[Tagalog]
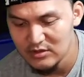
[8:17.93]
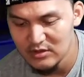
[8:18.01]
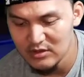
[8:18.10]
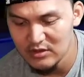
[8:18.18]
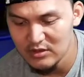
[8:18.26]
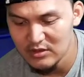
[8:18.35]

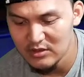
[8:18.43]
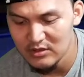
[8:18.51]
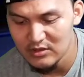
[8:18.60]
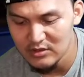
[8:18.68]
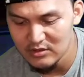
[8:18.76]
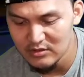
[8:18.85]

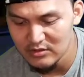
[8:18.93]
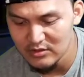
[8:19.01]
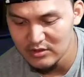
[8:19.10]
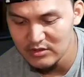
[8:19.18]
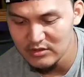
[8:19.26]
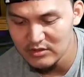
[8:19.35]
Ah, uh,
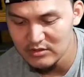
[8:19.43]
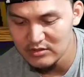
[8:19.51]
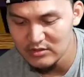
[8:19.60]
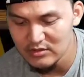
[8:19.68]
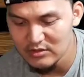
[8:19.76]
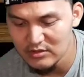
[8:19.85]
okay.
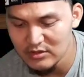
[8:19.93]
Uh,